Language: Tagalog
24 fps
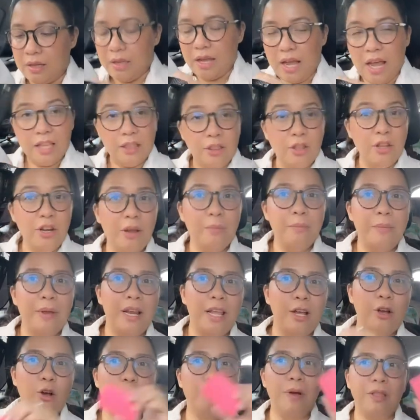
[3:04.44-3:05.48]
Ito,
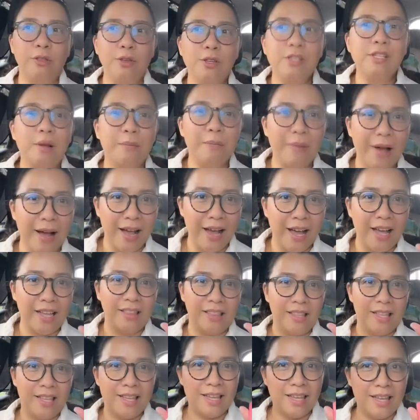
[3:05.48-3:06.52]
nabili ko pa to sa
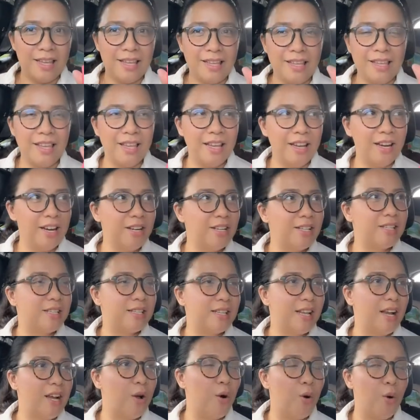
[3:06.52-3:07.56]
Makati years
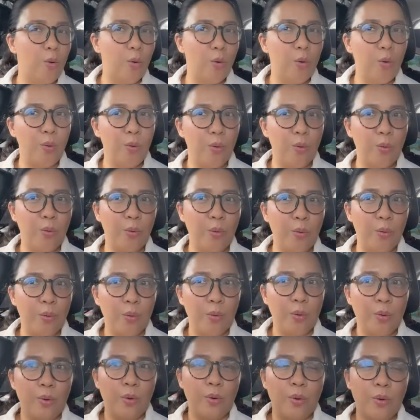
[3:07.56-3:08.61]
ago.
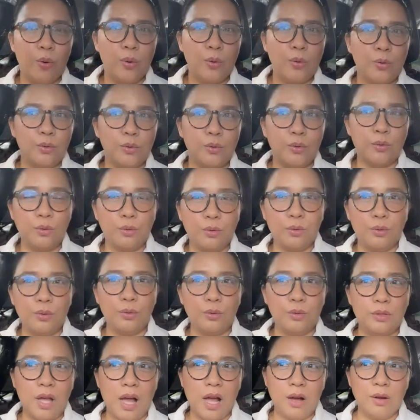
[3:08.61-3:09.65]

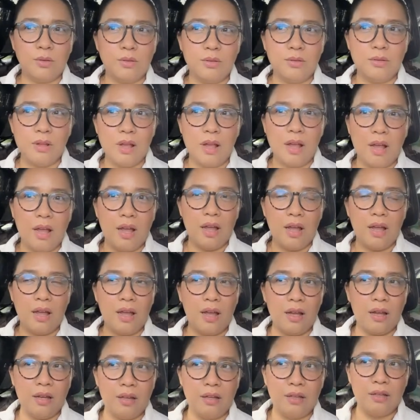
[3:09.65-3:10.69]

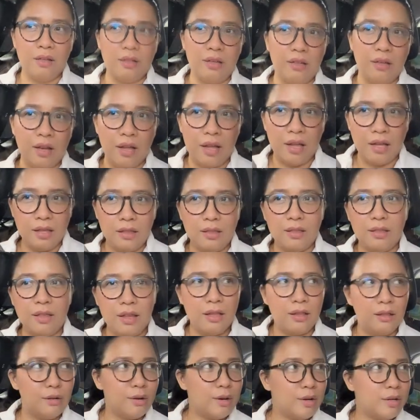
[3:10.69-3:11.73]
2018
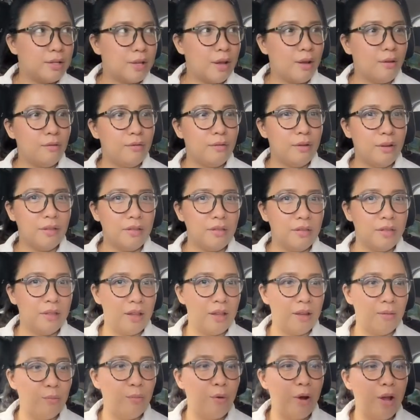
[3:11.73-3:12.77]
or
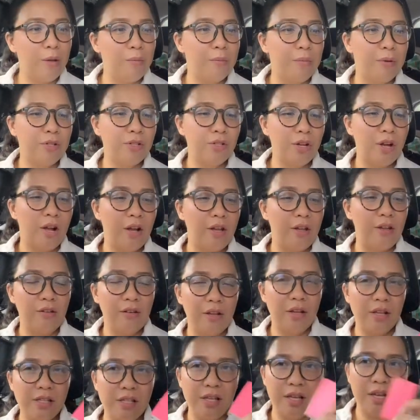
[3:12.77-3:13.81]
17. Buhay pa siya ngayon
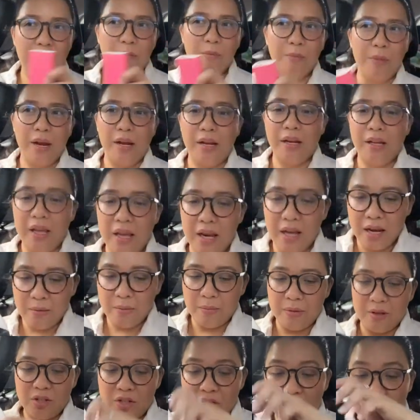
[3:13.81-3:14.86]
kasi nga Belkin
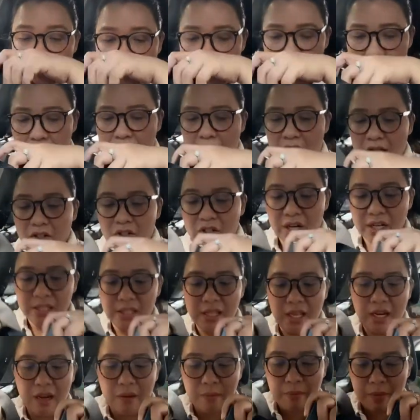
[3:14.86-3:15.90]
naman siya.
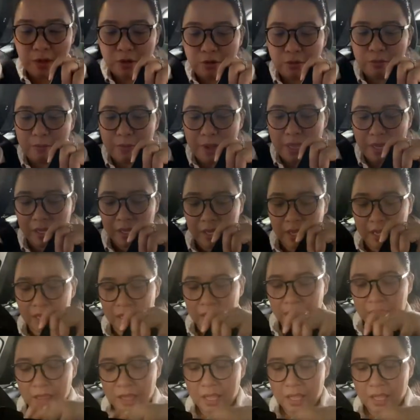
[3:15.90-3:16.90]
Trusted naman yung Belkin.